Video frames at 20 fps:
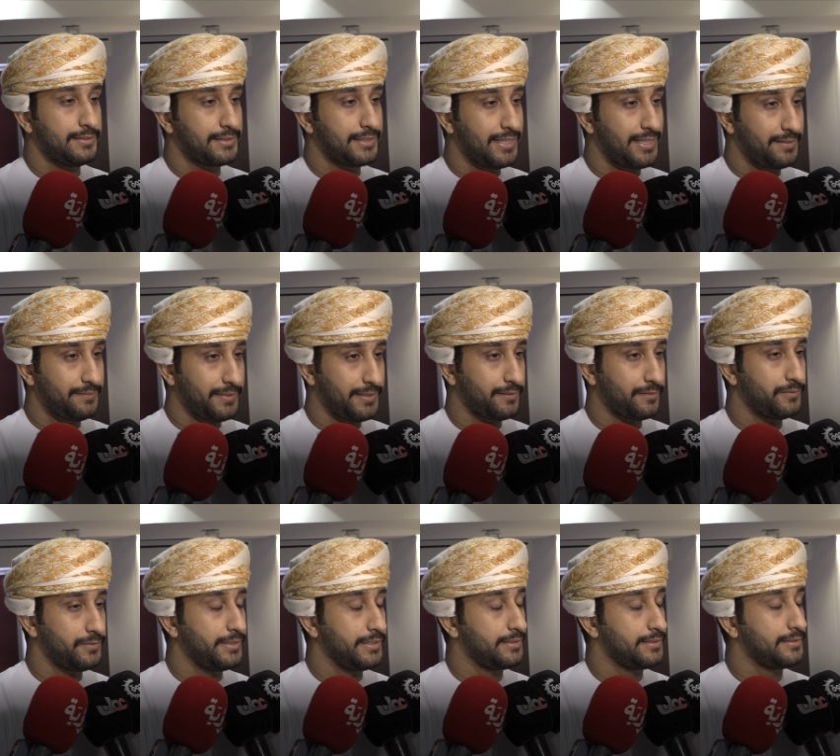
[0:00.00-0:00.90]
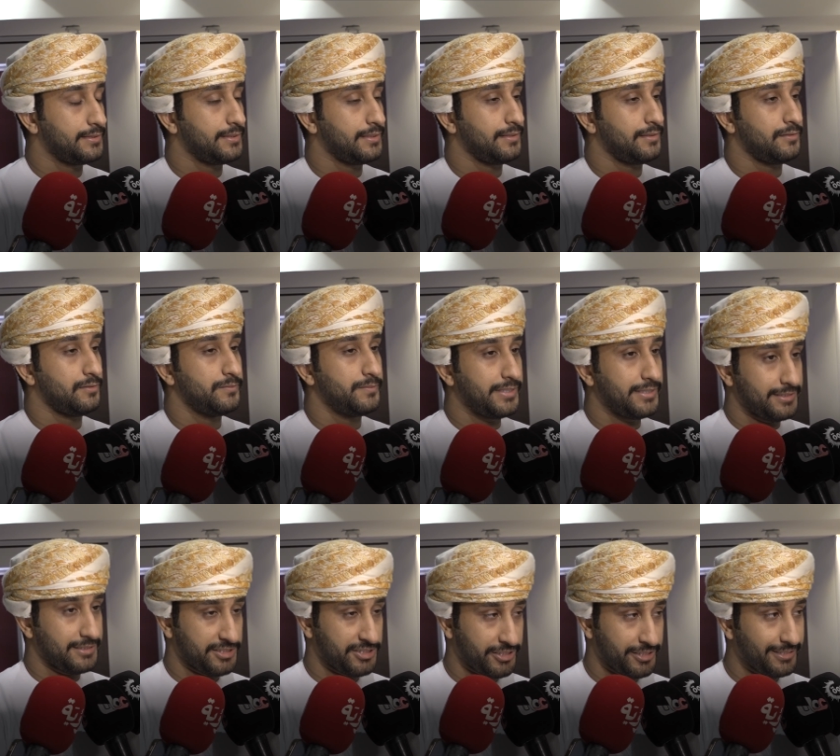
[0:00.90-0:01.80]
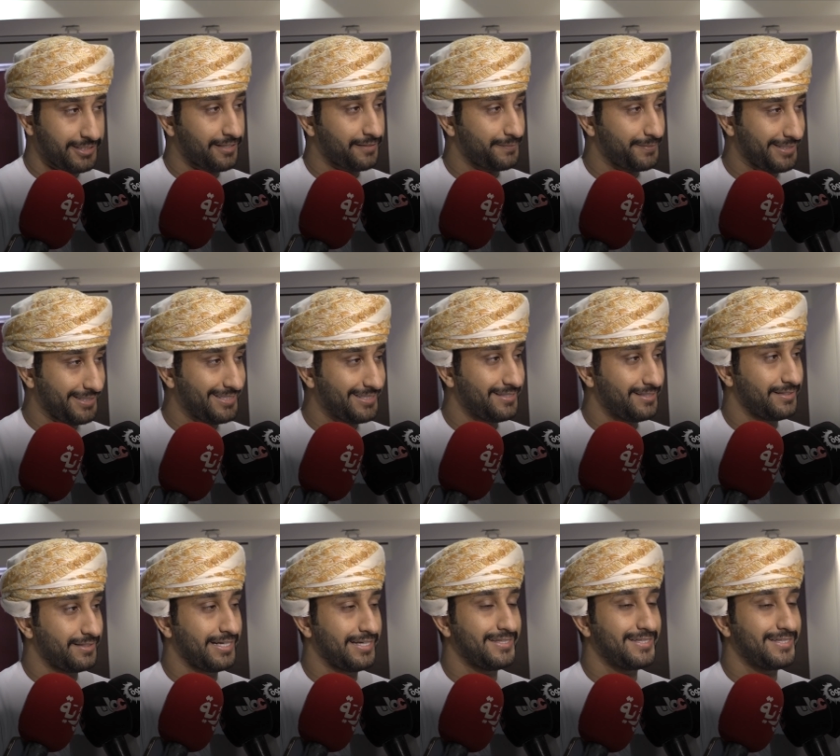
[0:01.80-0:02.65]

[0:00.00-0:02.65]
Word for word: تكلم عن رؤية عمان 2040